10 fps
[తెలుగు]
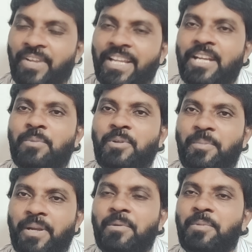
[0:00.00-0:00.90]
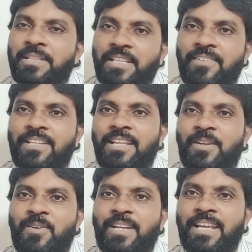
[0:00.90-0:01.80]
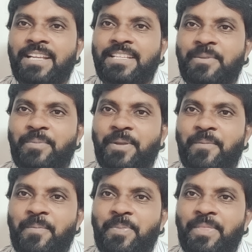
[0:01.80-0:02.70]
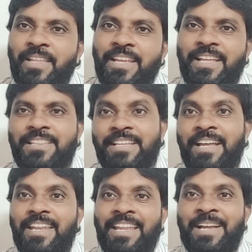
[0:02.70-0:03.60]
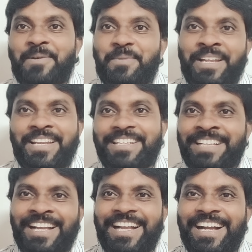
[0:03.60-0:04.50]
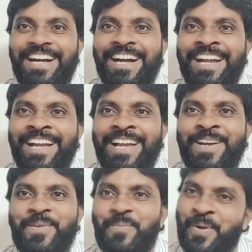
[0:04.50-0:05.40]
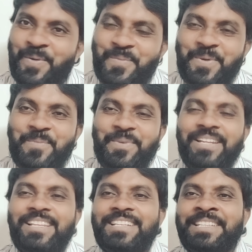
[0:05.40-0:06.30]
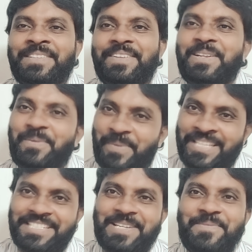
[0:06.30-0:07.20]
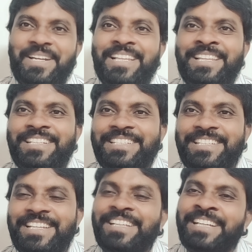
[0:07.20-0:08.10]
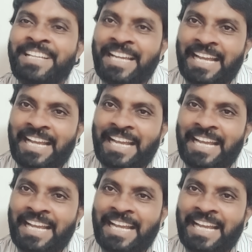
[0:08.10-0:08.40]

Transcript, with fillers: వీళ్ళ ఏడుపులు పెడబొబ్బులు తర్వాత ఎట్లుంటాయని చెప్పి ఎంత అన్యాయంలో నిజంగా భూమ్ భూమ్ బీర్ తెచ్చింది వీళ్ళు ప్రెసిడెంట్ మెడల్ తెచ్చింది వీళ్ళు